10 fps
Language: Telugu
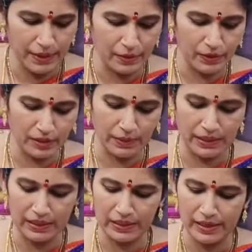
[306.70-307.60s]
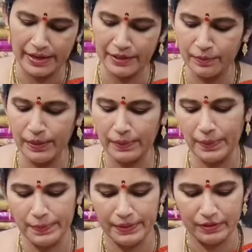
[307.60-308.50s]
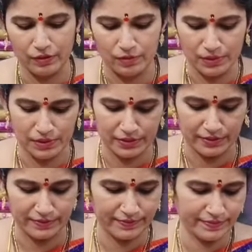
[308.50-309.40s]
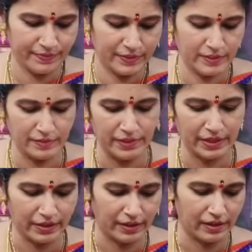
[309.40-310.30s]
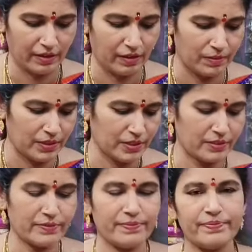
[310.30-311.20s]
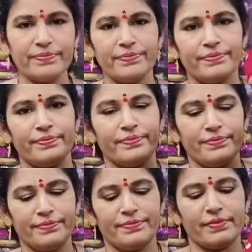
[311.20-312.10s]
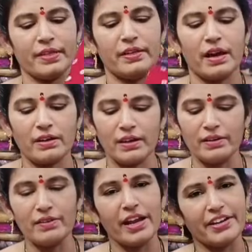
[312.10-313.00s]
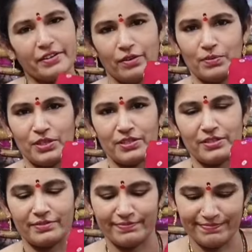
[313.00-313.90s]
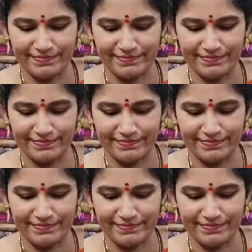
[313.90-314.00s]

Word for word: మెరూన్కి మనకి లైట్ బేబీ పింక్ కాంబినేషన్ కొంచెం రేర్ కలర్ కాంబినేషన్ డార్క్ అండ్ లైట్ కాంబినేషన్